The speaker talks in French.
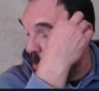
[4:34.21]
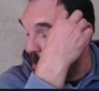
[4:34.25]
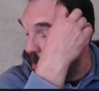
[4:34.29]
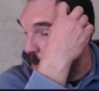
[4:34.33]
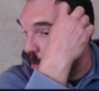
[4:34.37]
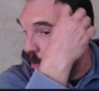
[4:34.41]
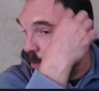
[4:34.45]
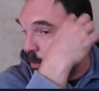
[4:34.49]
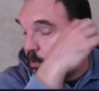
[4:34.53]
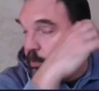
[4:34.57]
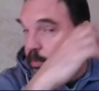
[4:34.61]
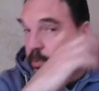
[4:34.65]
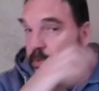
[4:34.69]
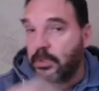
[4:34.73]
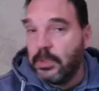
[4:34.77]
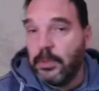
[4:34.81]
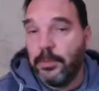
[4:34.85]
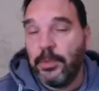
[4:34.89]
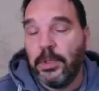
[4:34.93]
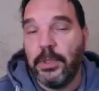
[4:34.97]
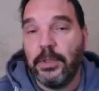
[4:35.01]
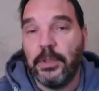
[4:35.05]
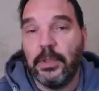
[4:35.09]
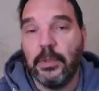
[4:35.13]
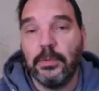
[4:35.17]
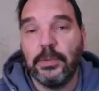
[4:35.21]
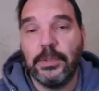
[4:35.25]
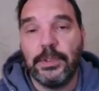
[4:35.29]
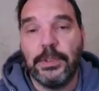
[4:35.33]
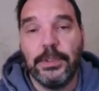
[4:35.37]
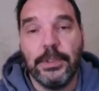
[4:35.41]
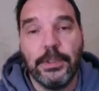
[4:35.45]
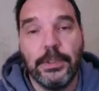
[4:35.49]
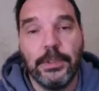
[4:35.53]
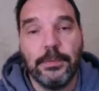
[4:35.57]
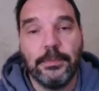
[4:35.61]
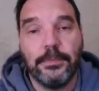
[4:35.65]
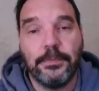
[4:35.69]
Autre possibilité
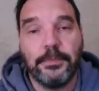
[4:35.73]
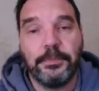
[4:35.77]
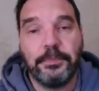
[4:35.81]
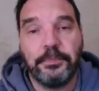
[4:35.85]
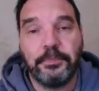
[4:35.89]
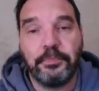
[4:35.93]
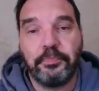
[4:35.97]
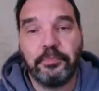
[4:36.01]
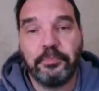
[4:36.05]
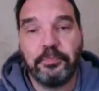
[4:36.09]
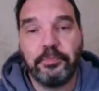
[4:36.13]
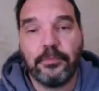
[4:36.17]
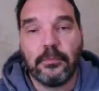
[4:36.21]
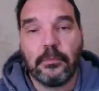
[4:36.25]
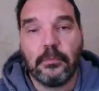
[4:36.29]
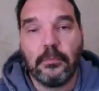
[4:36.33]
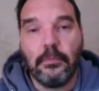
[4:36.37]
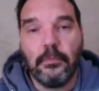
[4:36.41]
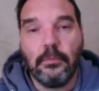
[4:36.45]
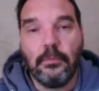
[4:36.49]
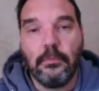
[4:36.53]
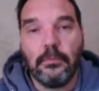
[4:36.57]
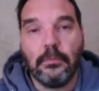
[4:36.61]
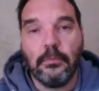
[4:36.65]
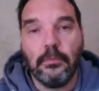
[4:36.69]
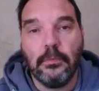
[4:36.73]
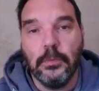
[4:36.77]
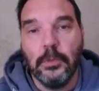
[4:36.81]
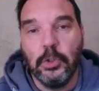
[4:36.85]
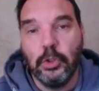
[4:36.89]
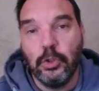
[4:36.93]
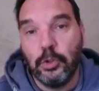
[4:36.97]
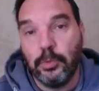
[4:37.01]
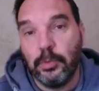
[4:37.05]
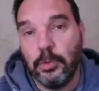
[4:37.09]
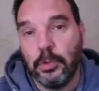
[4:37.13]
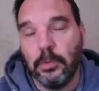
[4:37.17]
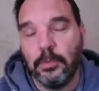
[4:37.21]
aussi,
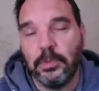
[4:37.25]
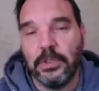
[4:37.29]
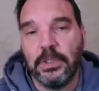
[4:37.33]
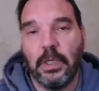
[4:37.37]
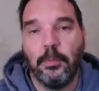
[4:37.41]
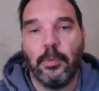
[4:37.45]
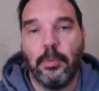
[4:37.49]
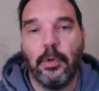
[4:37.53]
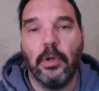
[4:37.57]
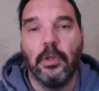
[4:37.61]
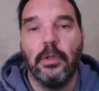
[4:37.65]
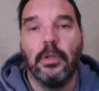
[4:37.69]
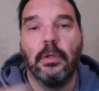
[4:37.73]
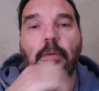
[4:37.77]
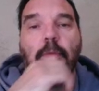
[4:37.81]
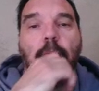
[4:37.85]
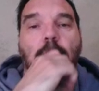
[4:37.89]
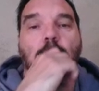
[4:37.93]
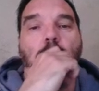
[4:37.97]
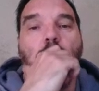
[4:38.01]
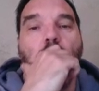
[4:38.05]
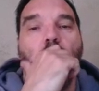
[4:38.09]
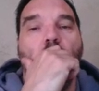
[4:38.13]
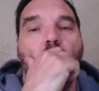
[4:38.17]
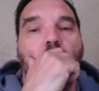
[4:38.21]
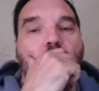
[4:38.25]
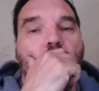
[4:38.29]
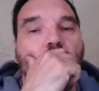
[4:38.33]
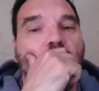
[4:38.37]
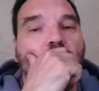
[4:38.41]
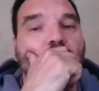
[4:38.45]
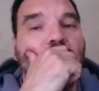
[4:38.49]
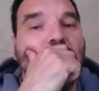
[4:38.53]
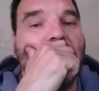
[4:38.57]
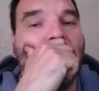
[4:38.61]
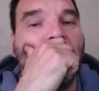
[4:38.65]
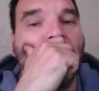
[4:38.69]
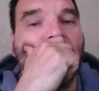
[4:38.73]
je peux commencer à prendre le pion ici.